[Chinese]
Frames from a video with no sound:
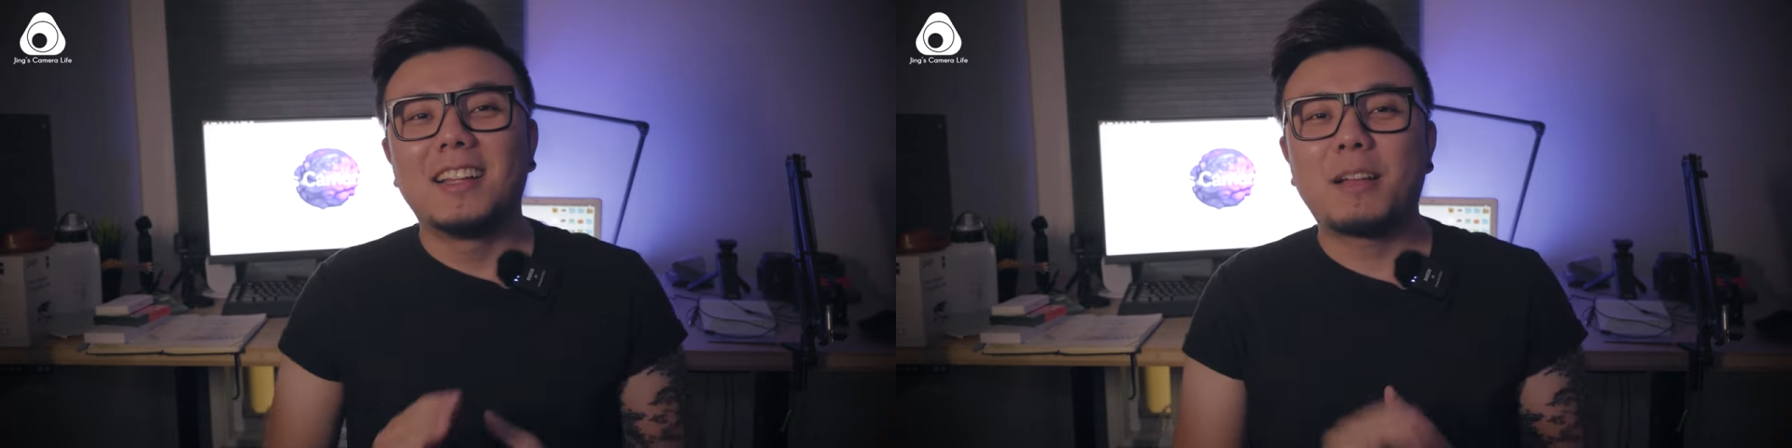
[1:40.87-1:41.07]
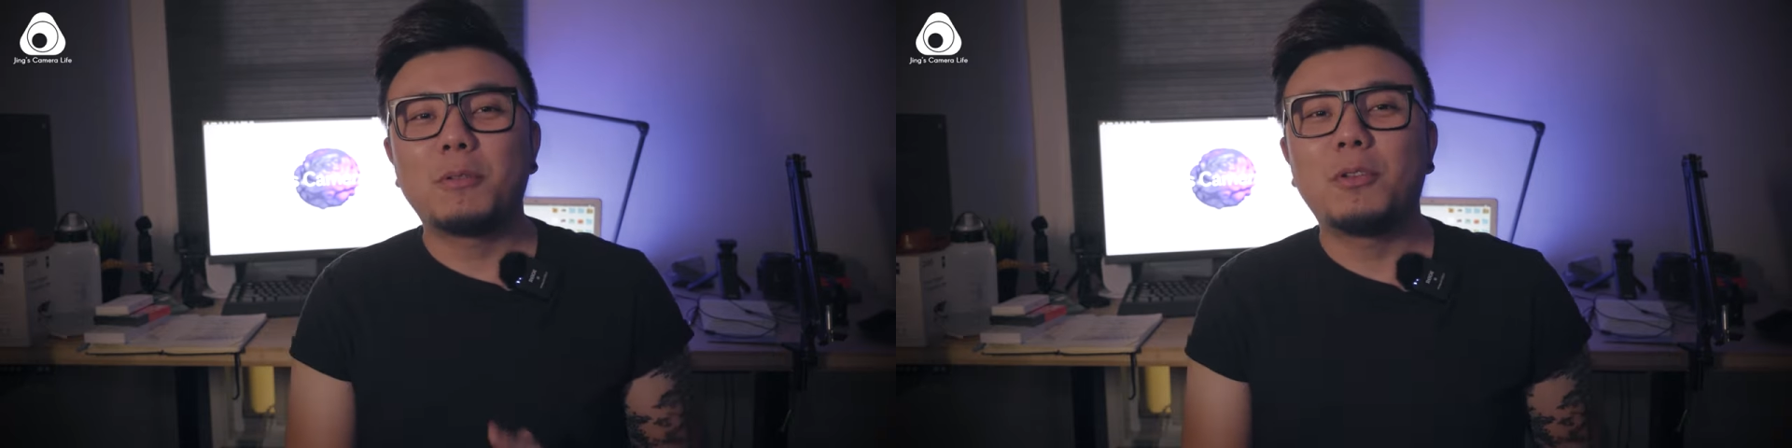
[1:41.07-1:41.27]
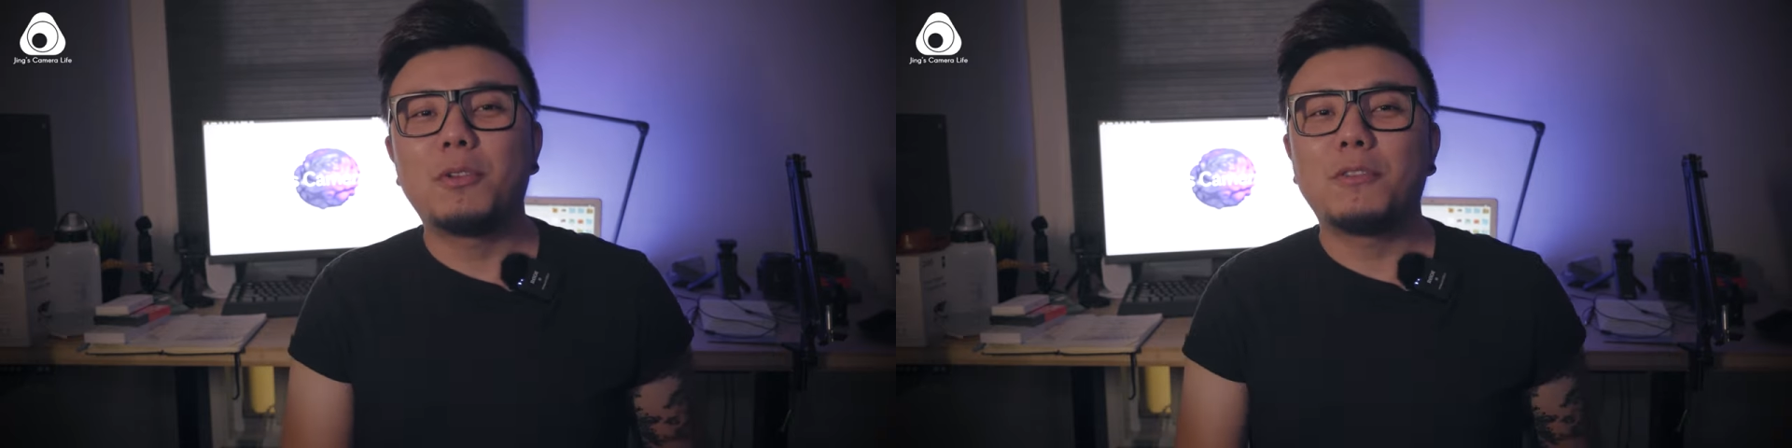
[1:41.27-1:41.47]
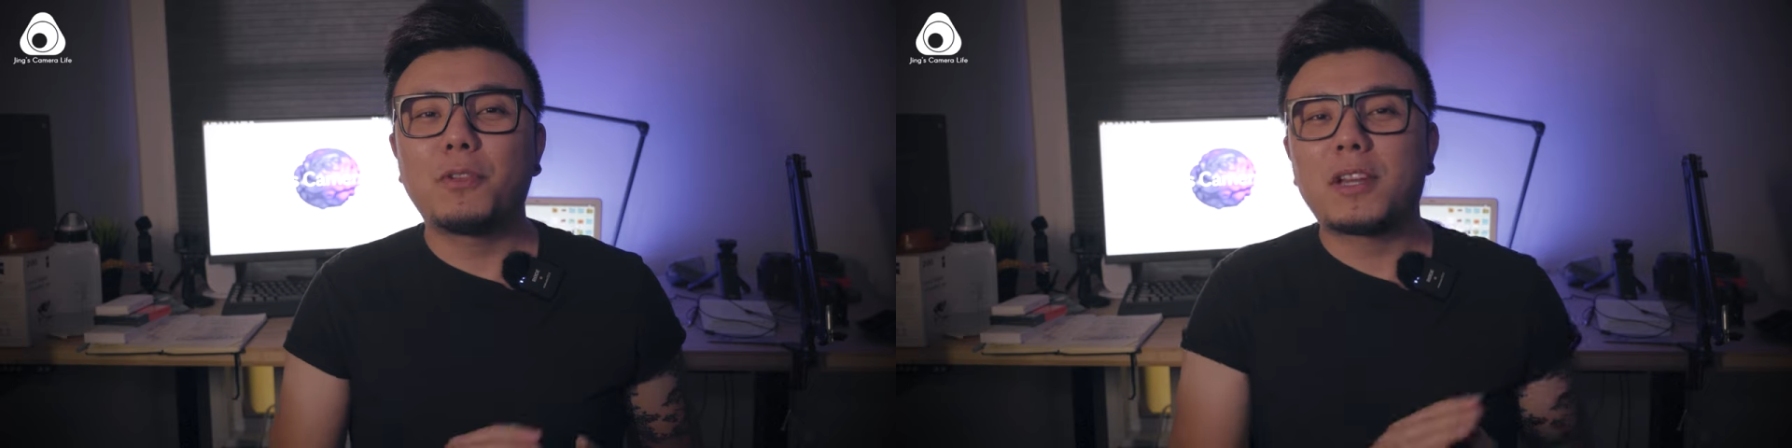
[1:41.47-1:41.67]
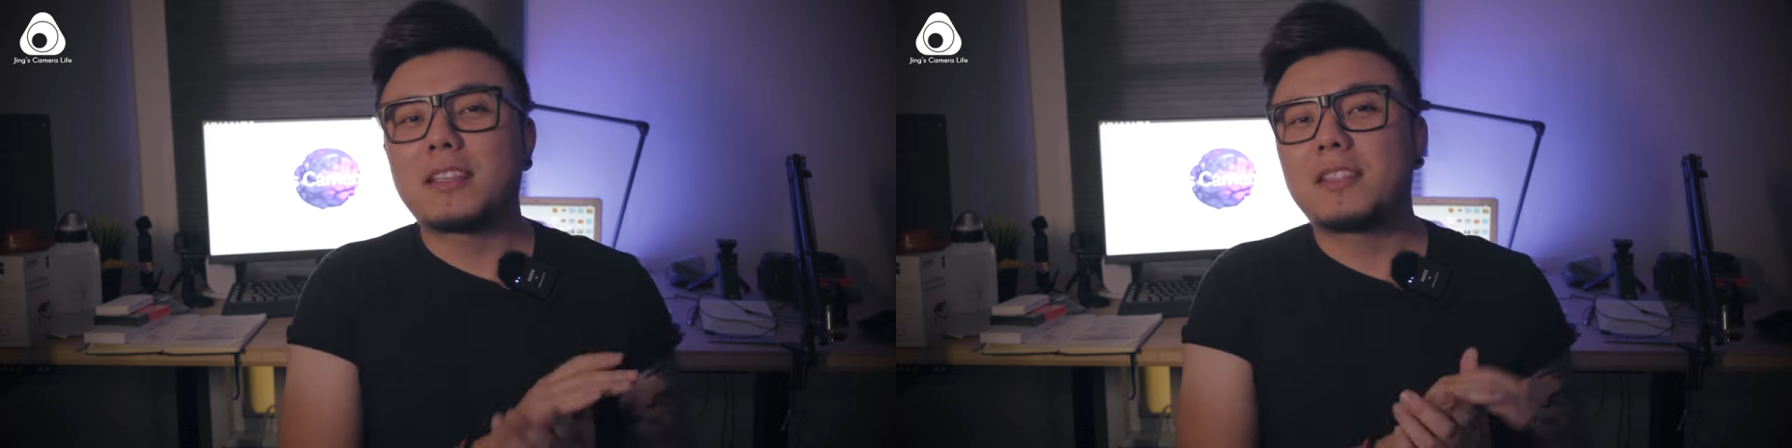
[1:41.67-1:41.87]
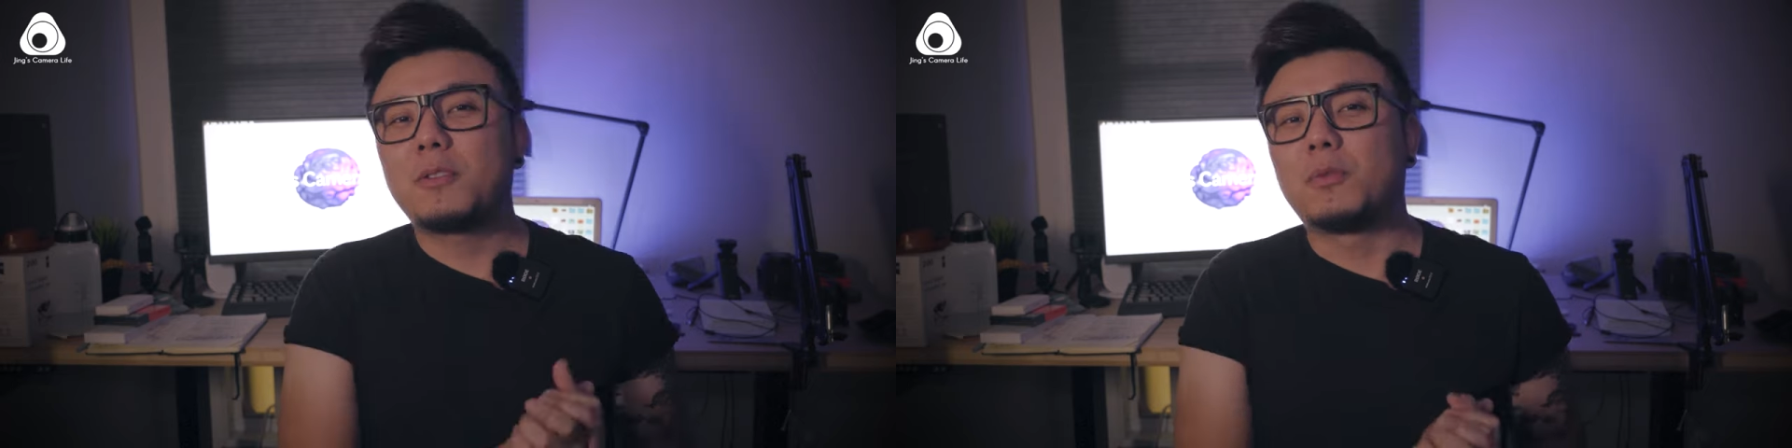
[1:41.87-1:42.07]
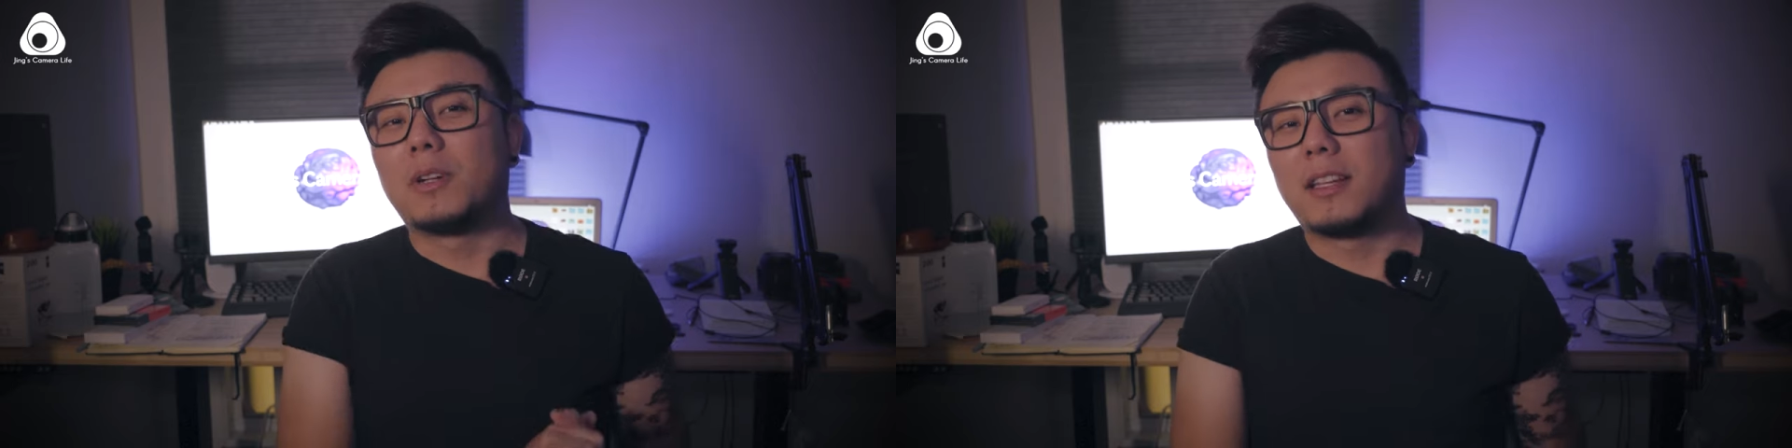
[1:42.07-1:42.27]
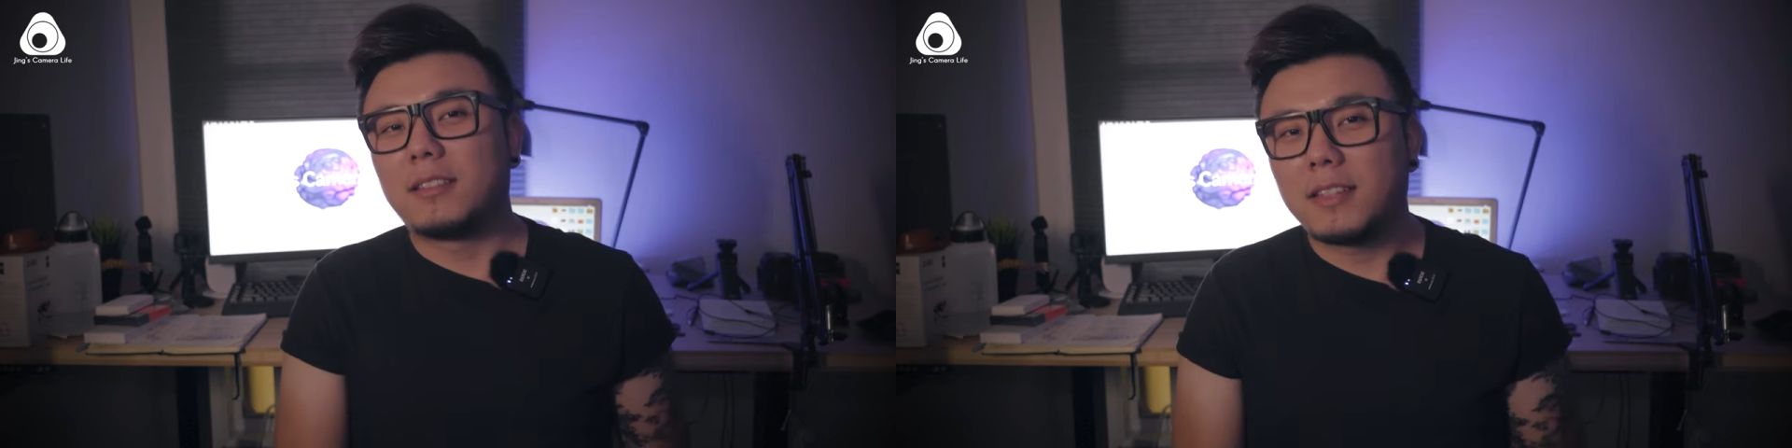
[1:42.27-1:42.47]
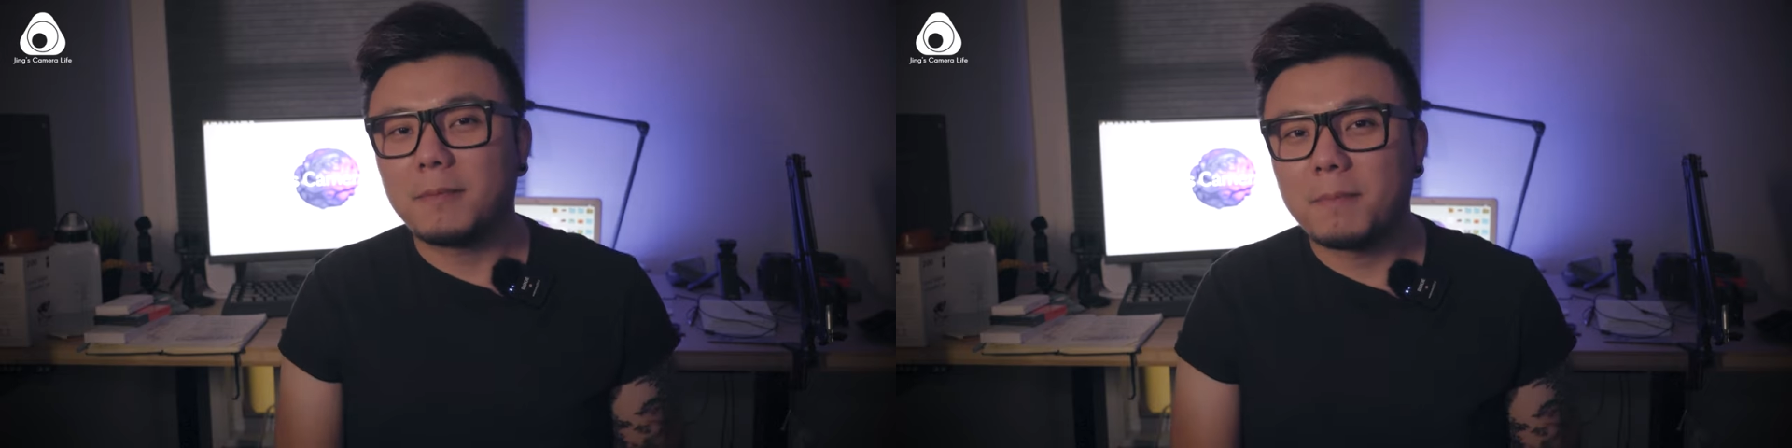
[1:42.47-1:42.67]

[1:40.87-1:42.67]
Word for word: 那么对于富士胶 C 五零呢？